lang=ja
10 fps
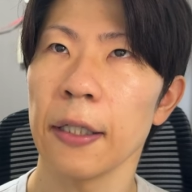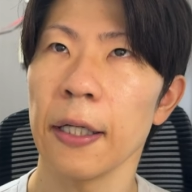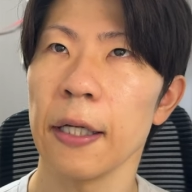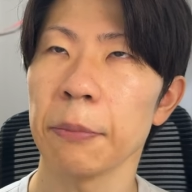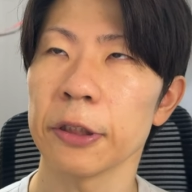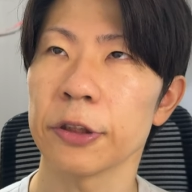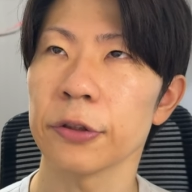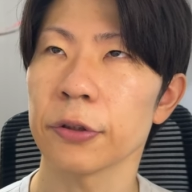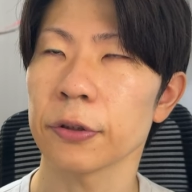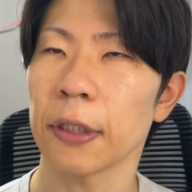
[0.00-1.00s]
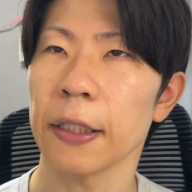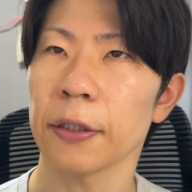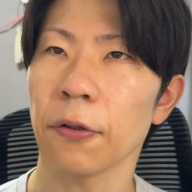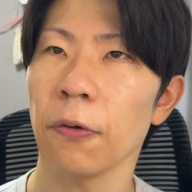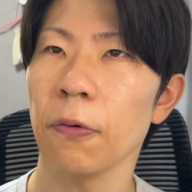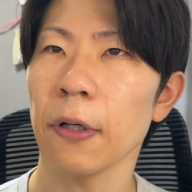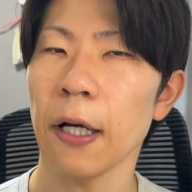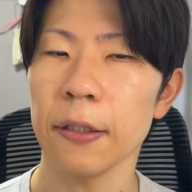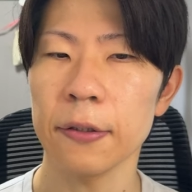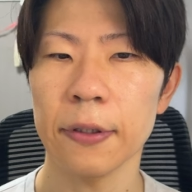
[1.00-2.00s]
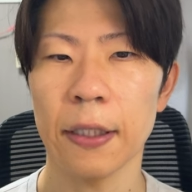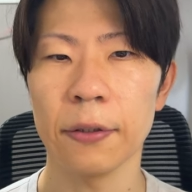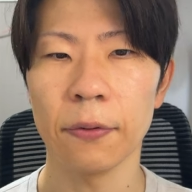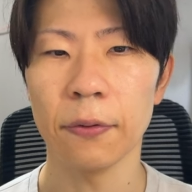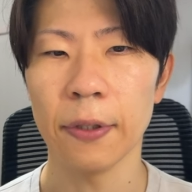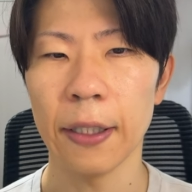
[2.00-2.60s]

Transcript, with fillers: えー、まあ10代後半ぐらいの